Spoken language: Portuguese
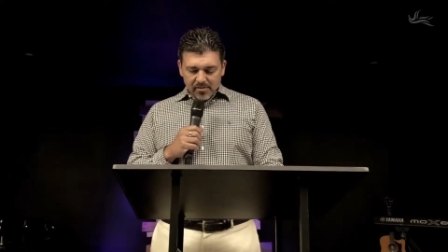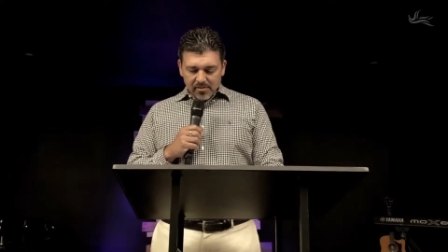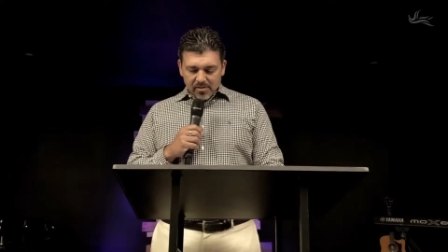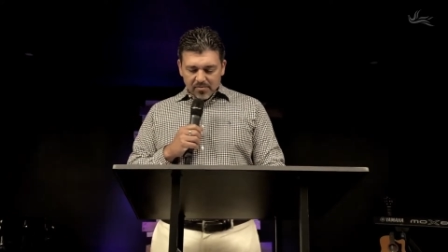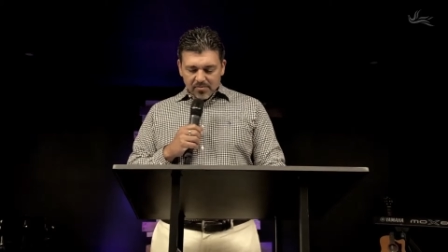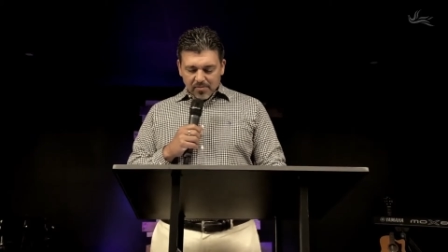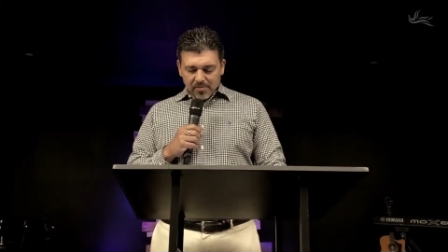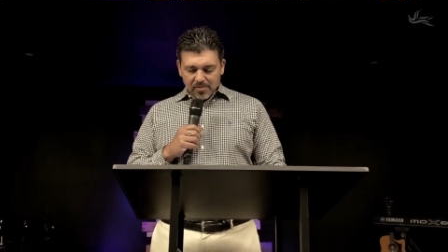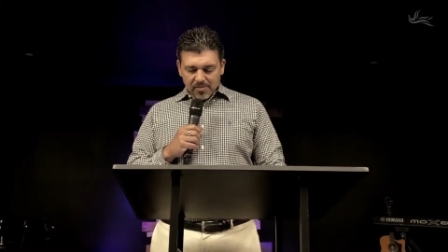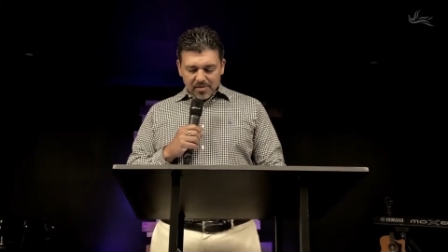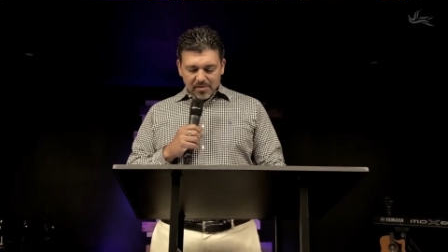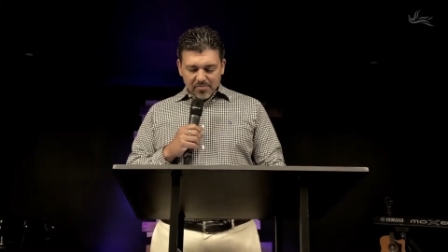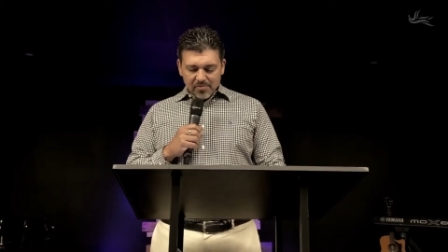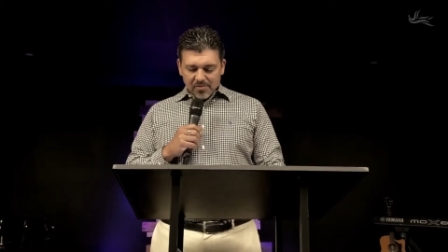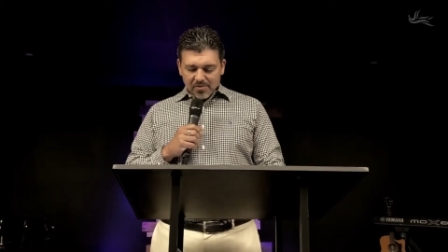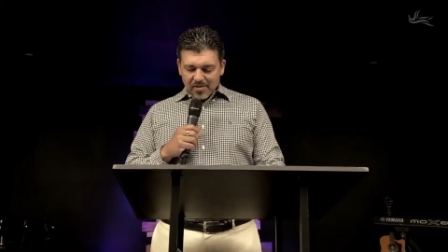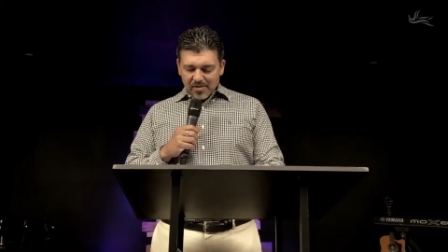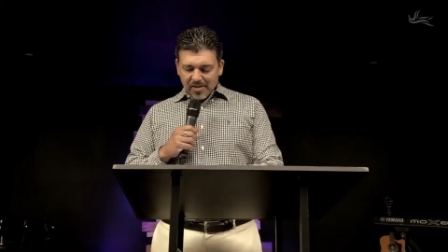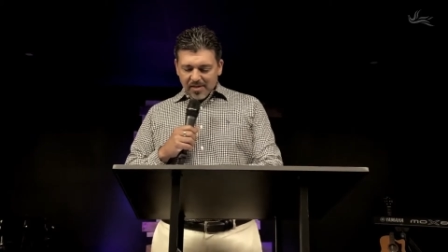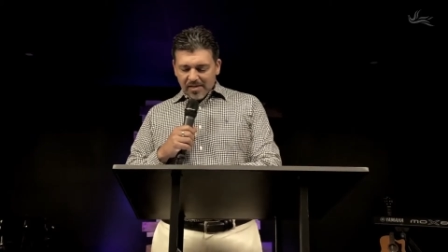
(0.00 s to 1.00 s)
que nós
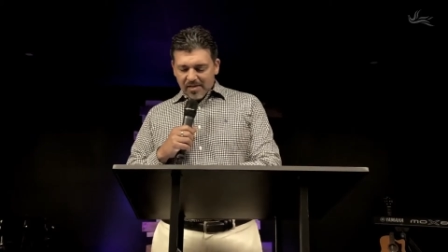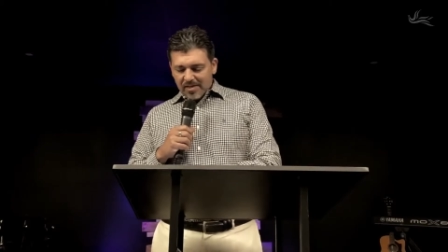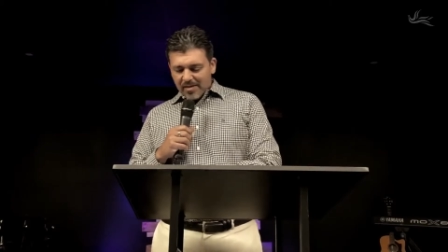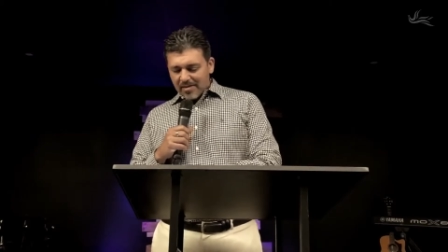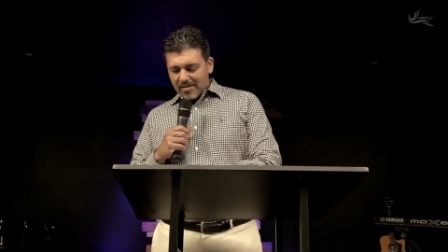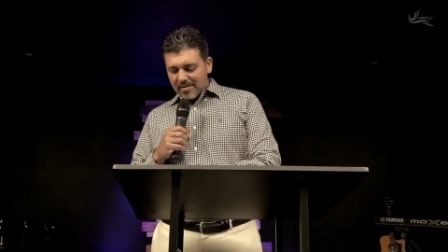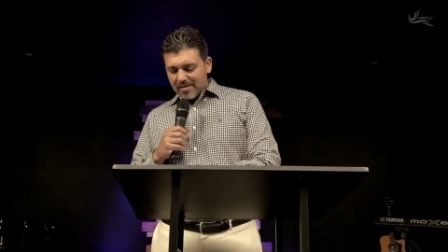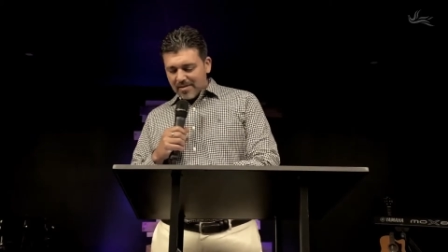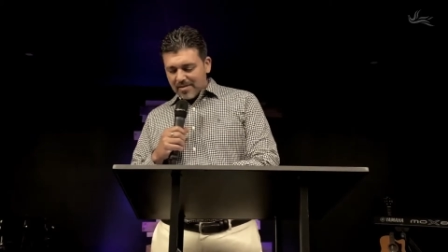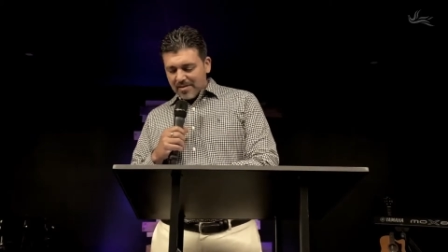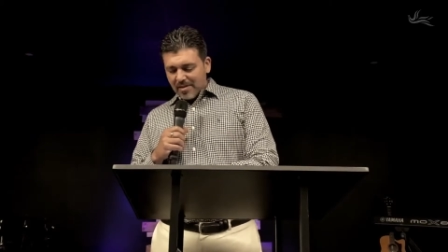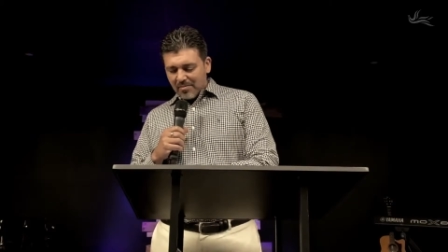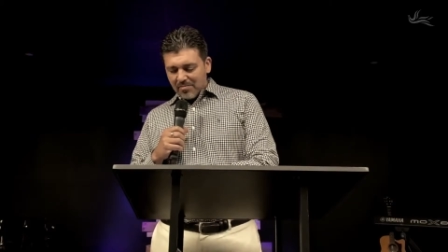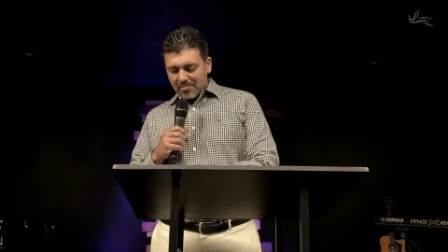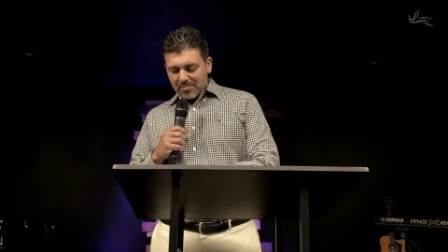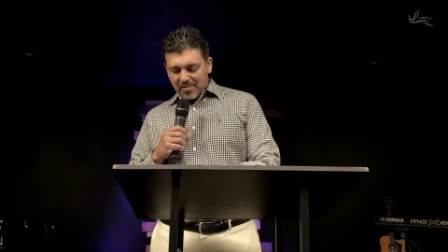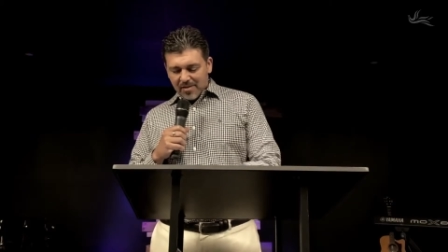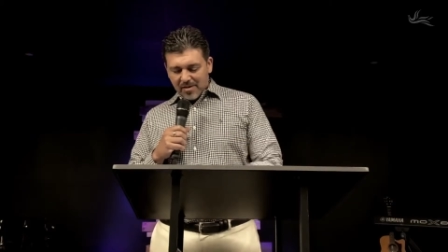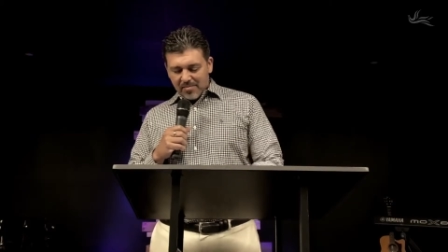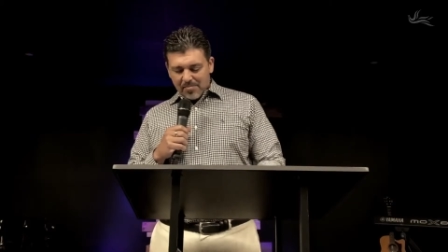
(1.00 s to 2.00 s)
possamos ler esse
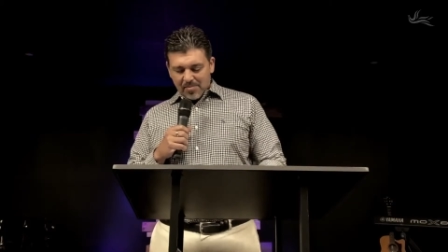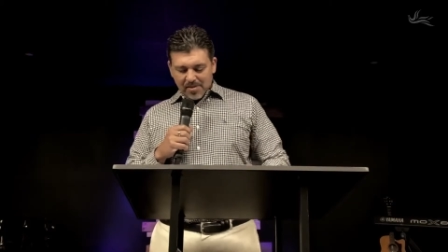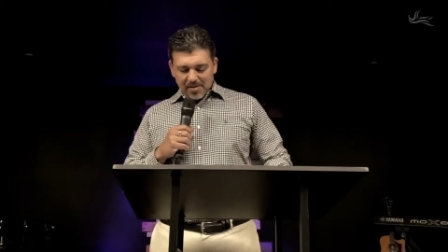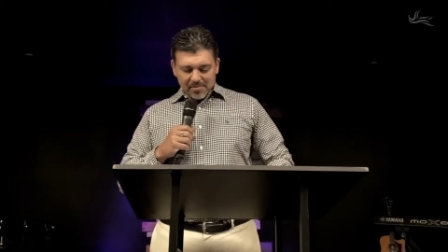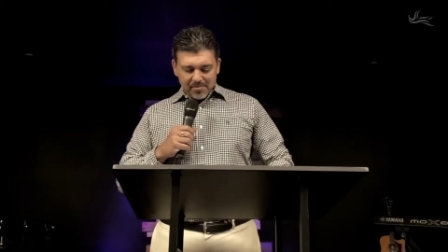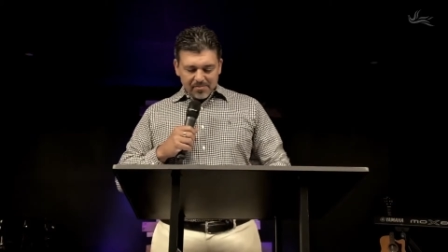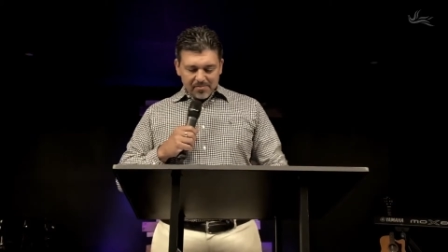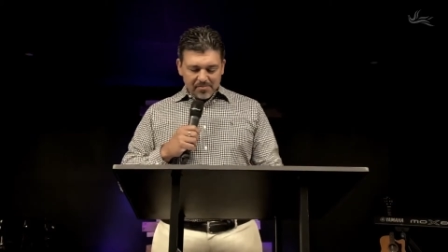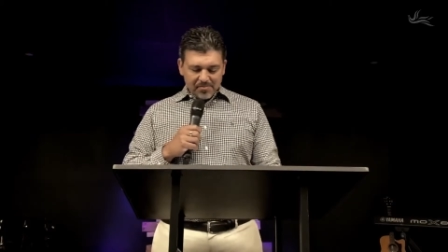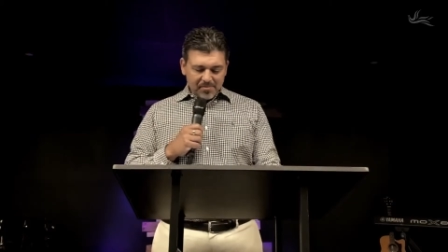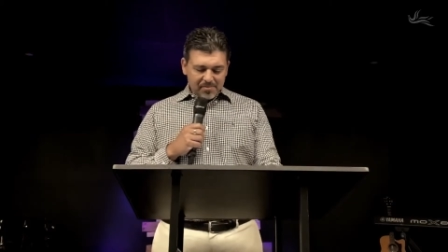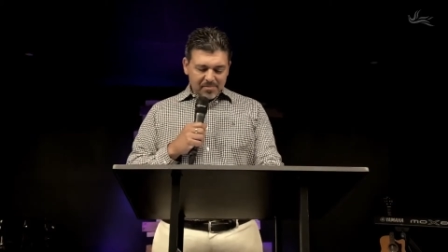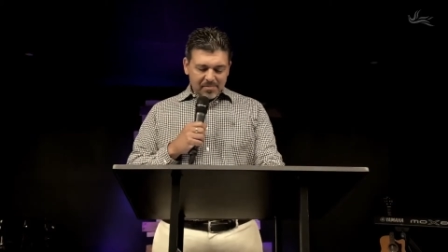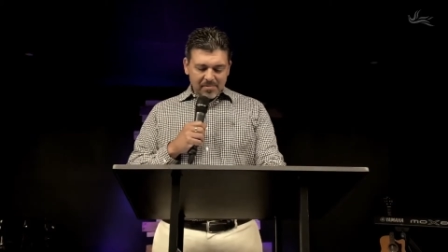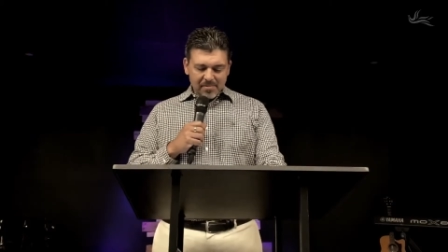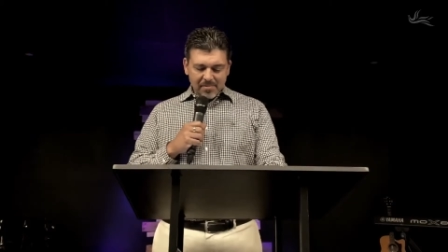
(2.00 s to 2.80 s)
salmo tremendo.